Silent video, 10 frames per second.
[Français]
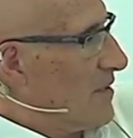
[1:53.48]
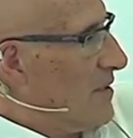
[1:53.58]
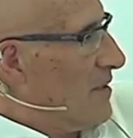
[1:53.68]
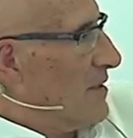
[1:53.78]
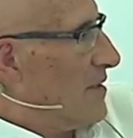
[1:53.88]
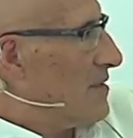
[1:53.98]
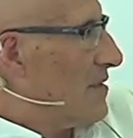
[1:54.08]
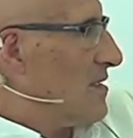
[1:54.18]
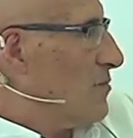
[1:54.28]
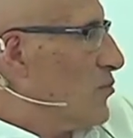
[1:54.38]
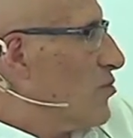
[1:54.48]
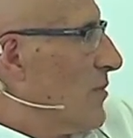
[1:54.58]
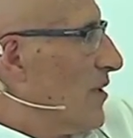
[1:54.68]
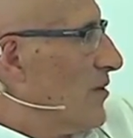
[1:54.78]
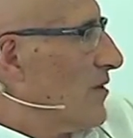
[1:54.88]
Et euh,
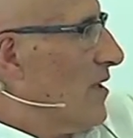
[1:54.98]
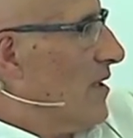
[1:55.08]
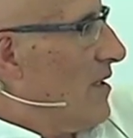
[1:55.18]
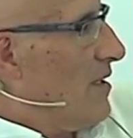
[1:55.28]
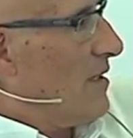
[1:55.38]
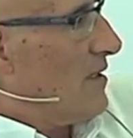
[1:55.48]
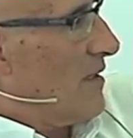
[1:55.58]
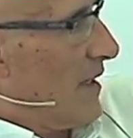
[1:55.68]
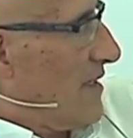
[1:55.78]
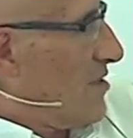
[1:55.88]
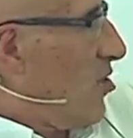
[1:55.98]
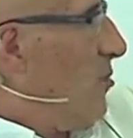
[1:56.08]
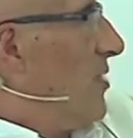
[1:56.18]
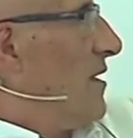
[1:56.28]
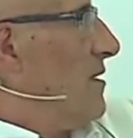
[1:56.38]
ce que peut
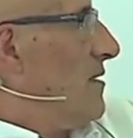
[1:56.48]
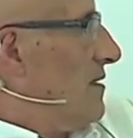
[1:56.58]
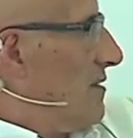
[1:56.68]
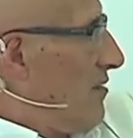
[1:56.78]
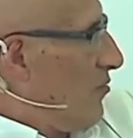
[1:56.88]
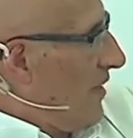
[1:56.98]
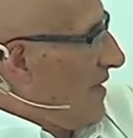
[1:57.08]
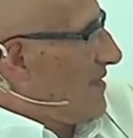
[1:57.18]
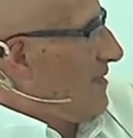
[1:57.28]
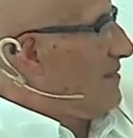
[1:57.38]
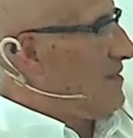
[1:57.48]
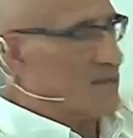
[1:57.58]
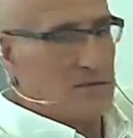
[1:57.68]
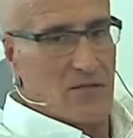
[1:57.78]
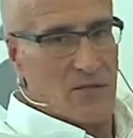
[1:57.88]
apporter le skipper est
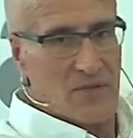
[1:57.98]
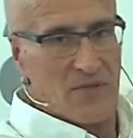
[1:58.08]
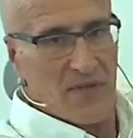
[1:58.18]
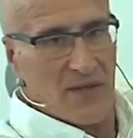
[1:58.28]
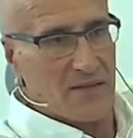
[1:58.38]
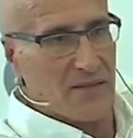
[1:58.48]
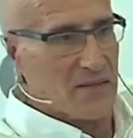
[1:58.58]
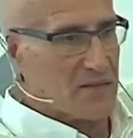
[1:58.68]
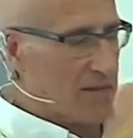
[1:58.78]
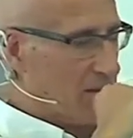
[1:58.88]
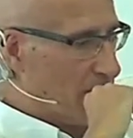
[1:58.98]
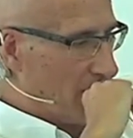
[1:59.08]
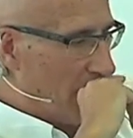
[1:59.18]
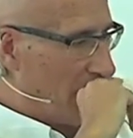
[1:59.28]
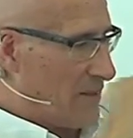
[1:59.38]
moins important.
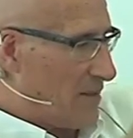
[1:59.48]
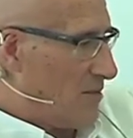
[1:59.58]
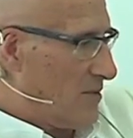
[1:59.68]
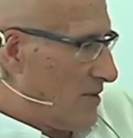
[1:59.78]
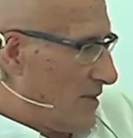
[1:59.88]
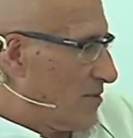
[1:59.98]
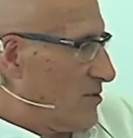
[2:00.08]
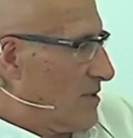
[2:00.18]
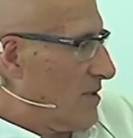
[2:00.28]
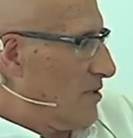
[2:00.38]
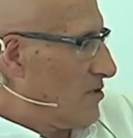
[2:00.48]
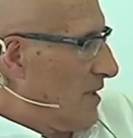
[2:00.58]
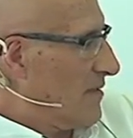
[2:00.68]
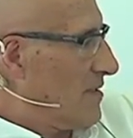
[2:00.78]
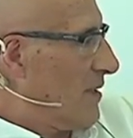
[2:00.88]
Et comme l'a dit
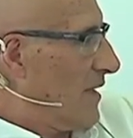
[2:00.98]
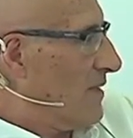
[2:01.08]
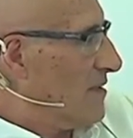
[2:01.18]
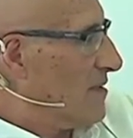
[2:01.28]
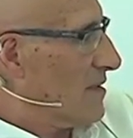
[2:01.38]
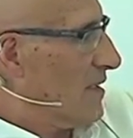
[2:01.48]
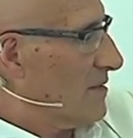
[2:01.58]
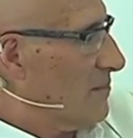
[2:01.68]
avant Pierre, dans le